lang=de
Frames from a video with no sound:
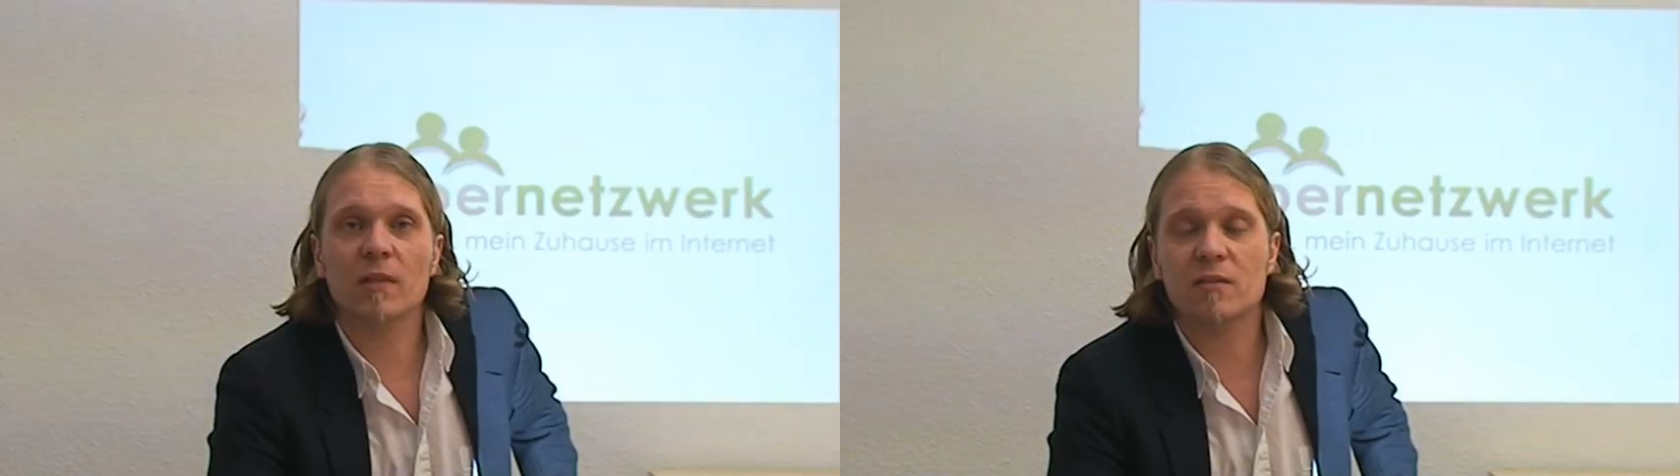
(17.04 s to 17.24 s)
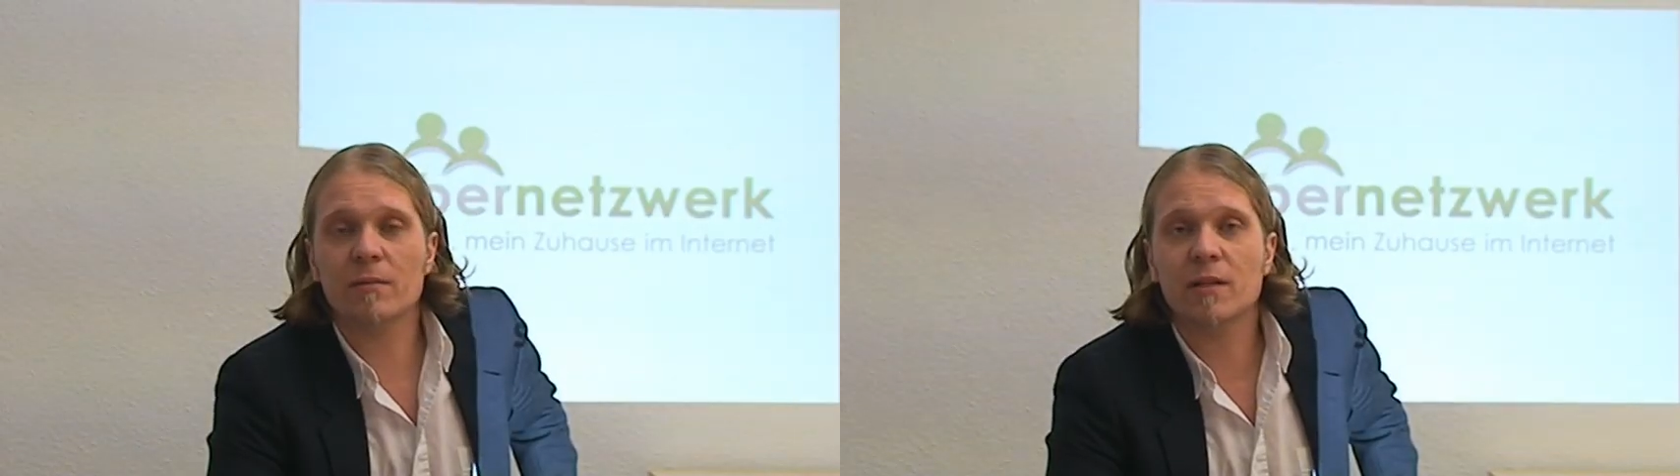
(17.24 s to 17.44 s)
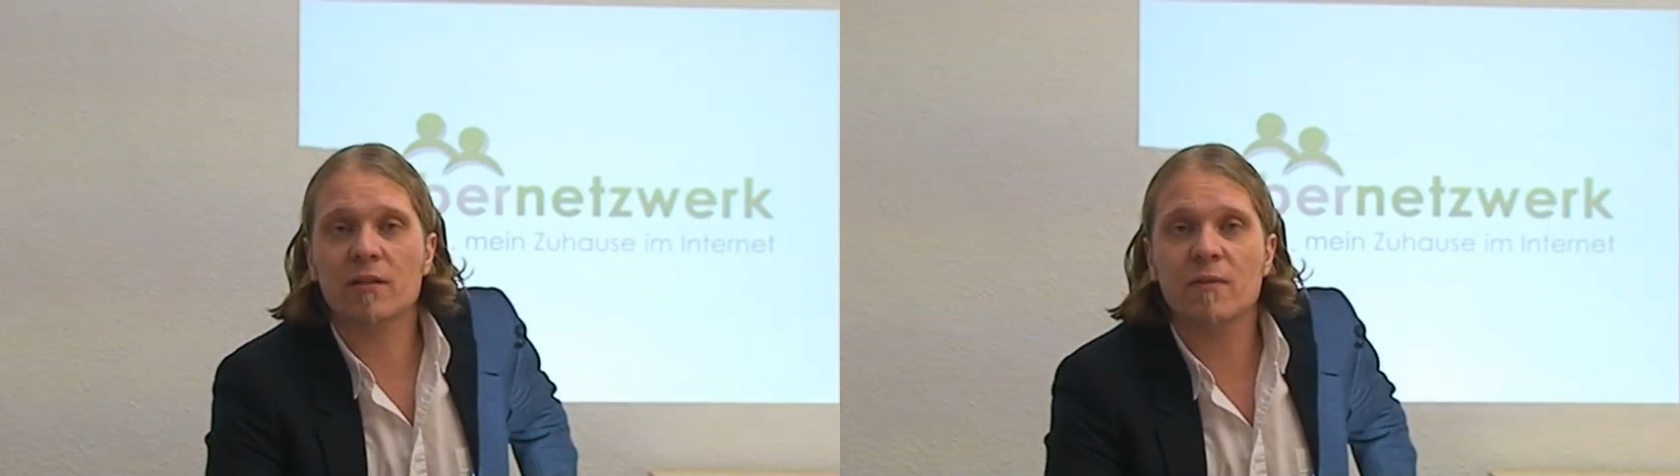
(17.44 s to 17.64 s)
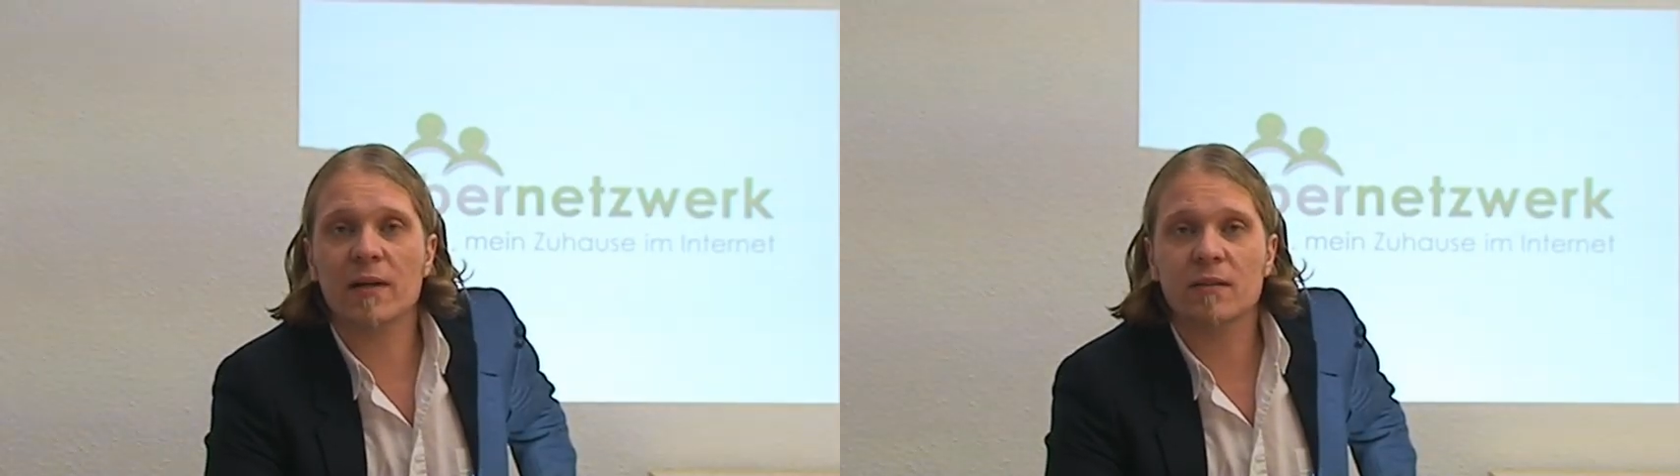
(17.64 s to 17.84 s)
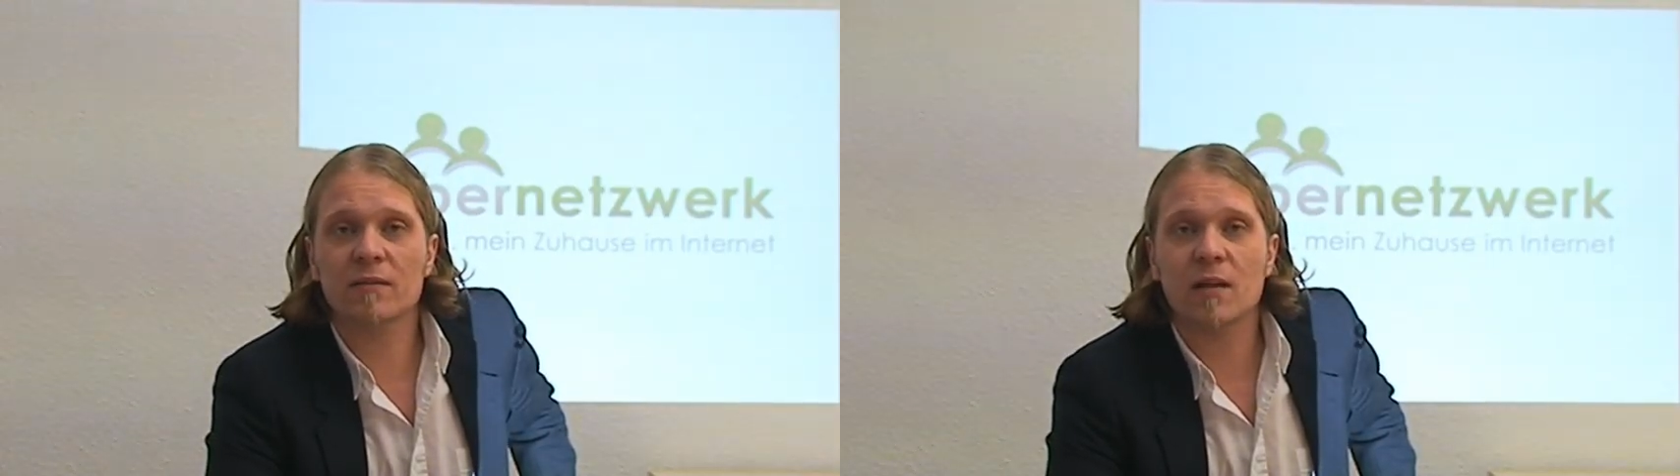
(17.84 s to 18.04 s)
Das
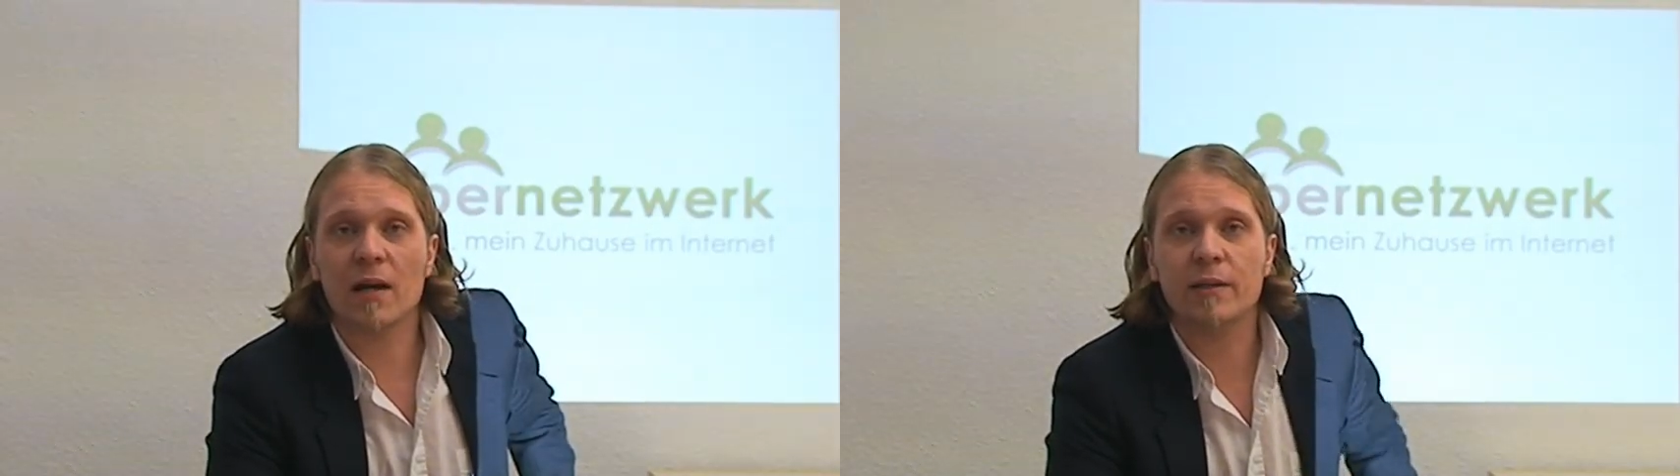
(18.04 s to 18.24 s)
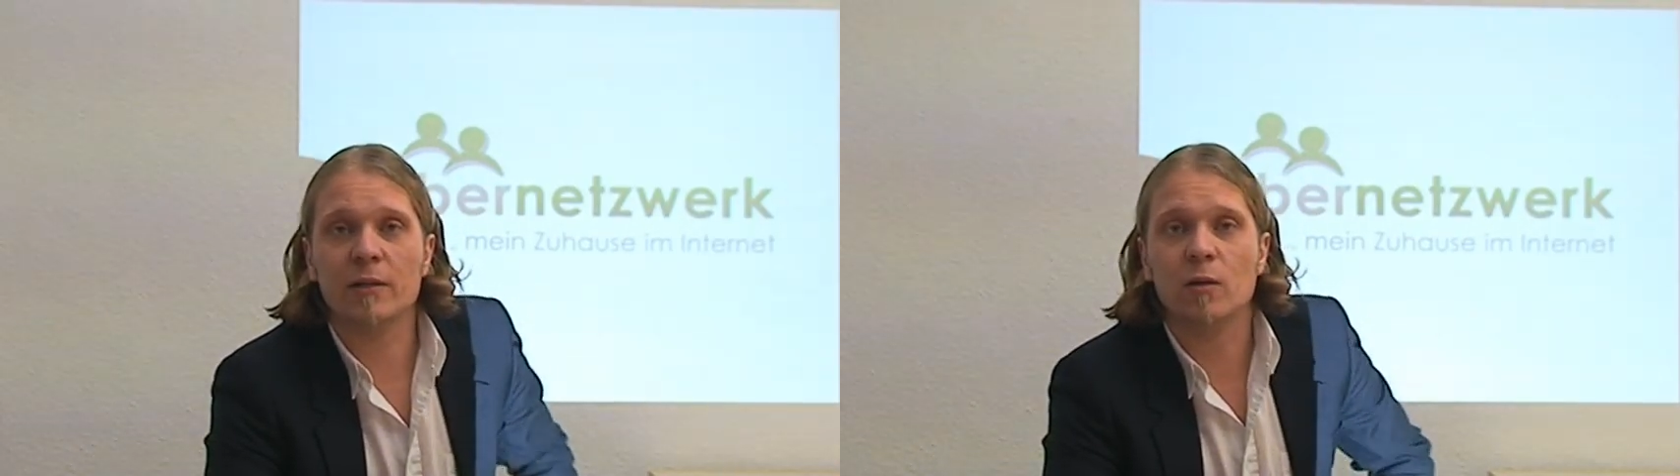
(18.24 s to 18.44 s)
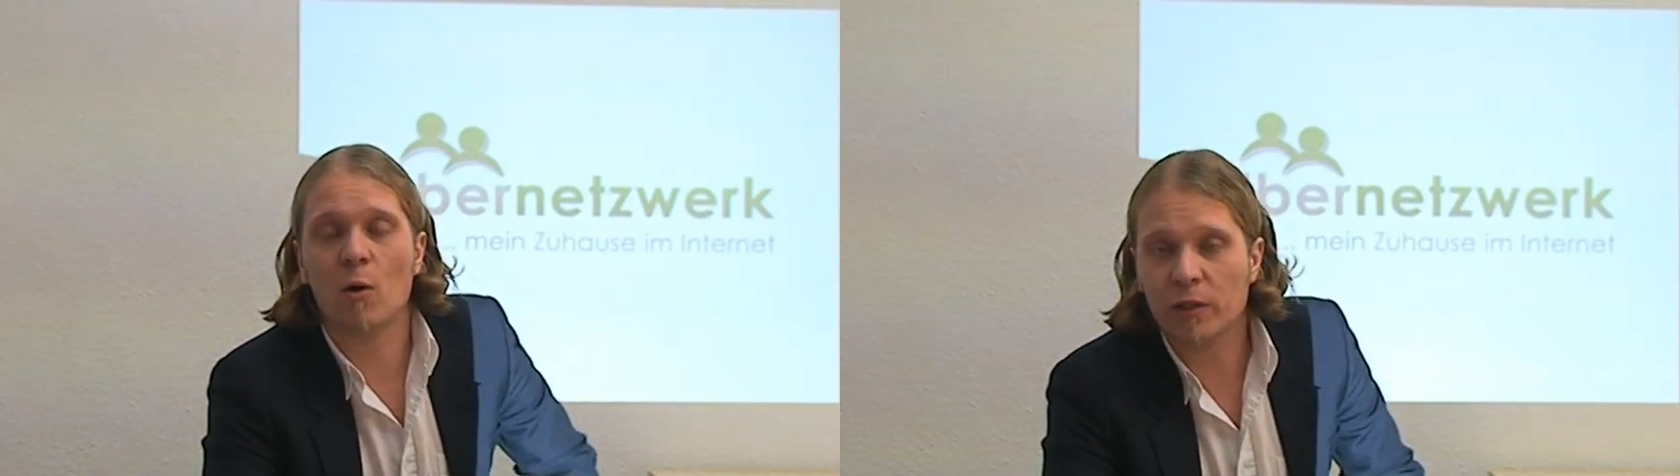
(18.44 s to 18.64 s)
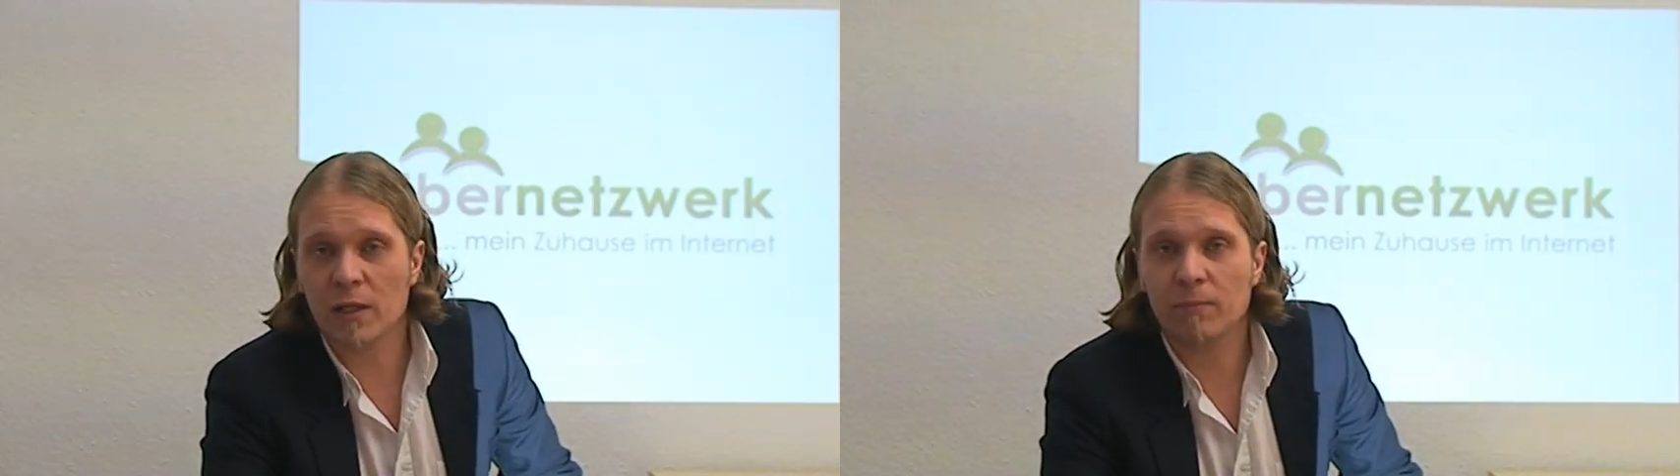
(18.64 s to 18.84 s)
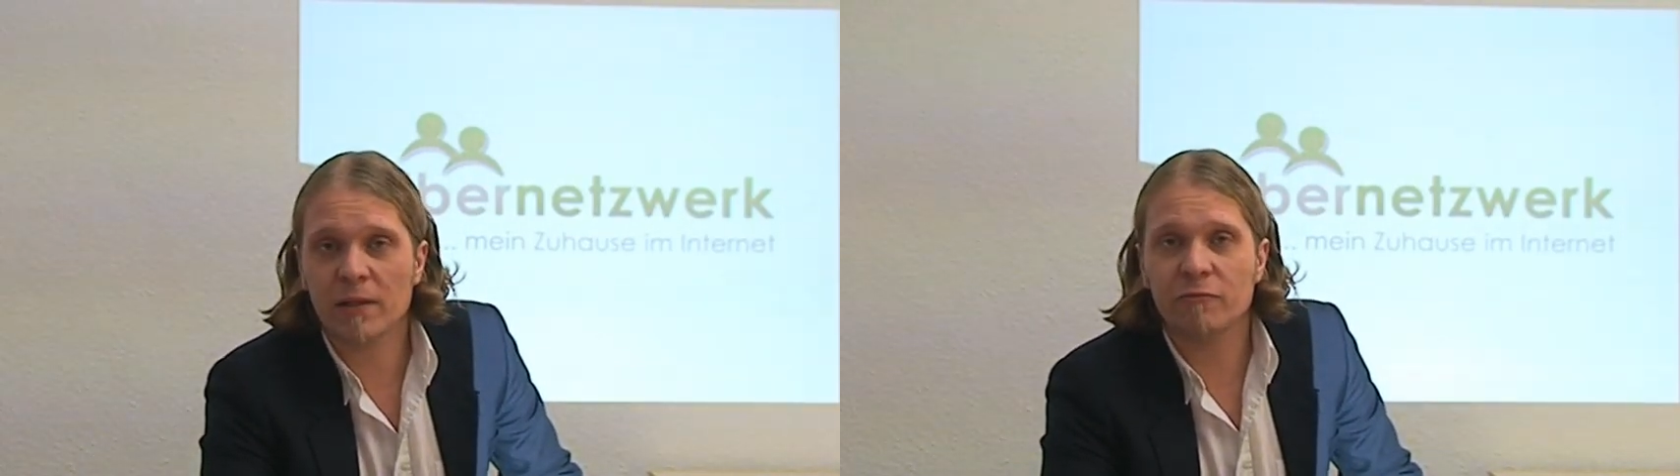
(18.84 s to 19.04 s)
Silbernetzwerk ist eine
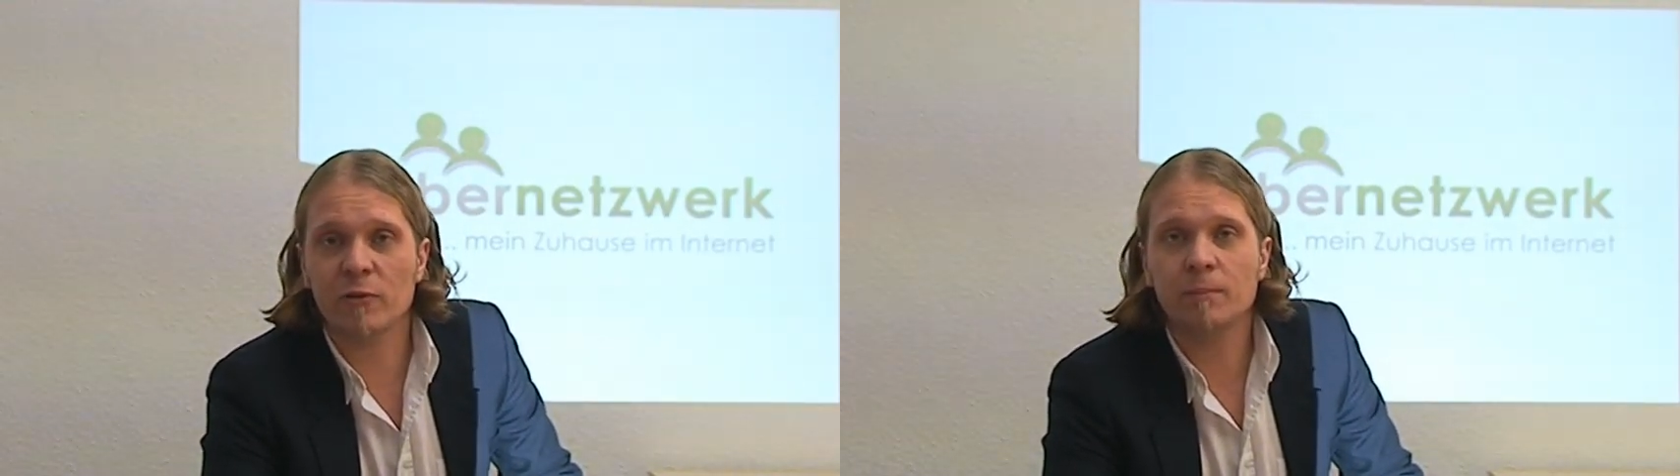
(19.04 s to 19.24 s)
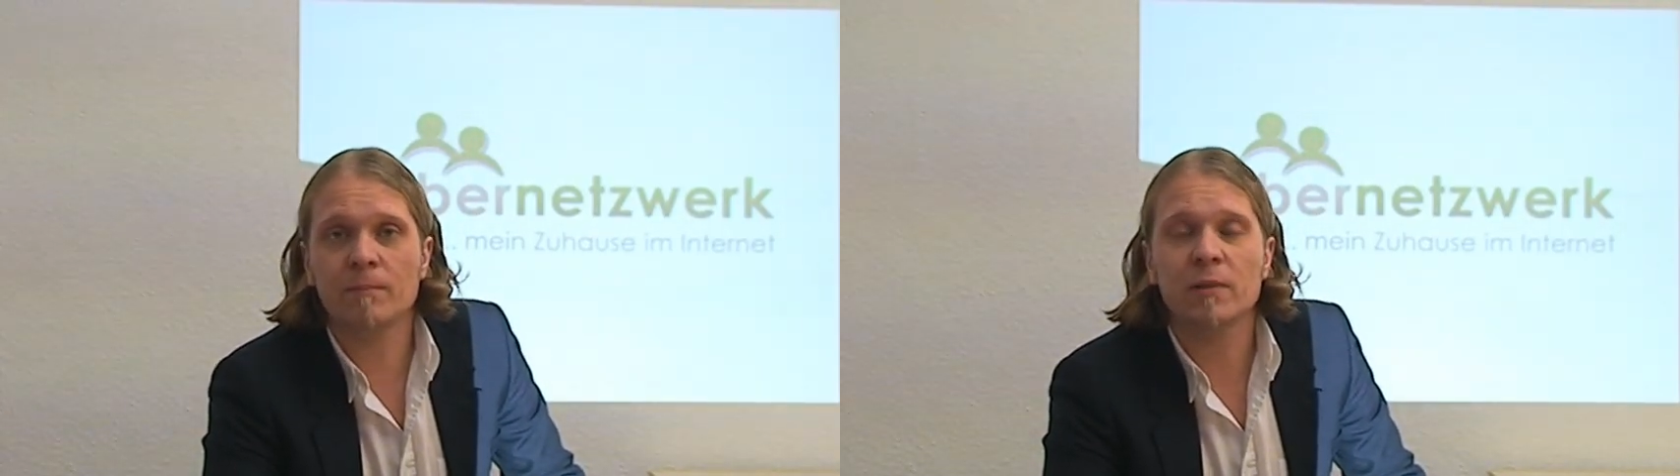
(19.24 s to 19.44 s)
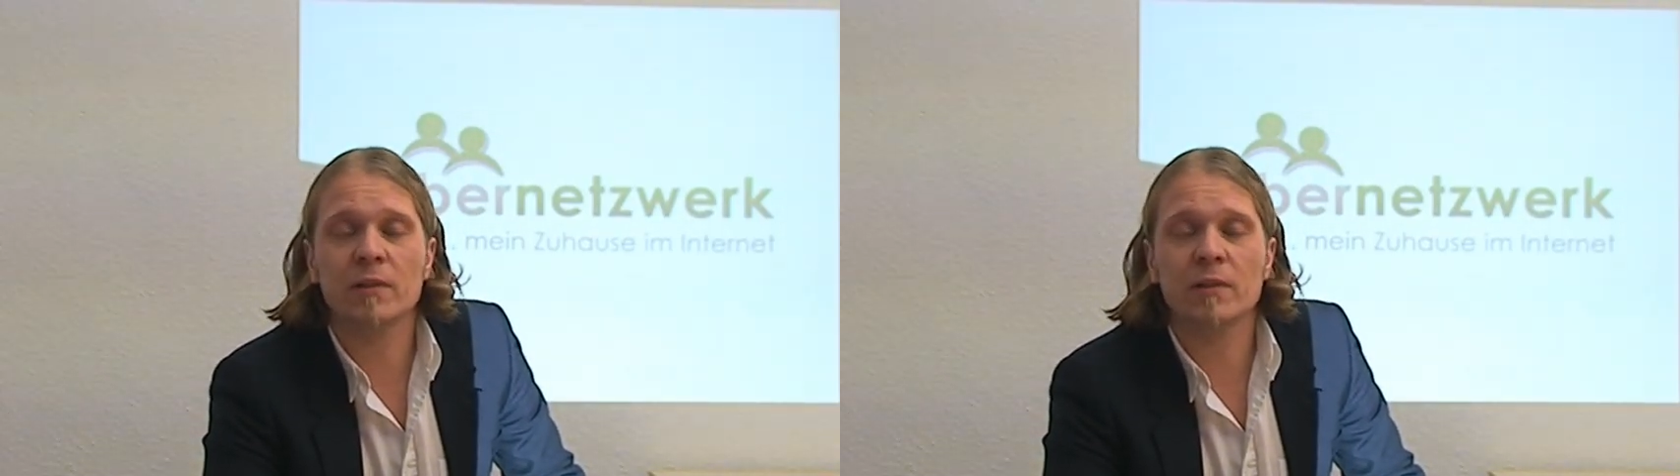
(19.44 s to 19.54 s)
Online-Plattform,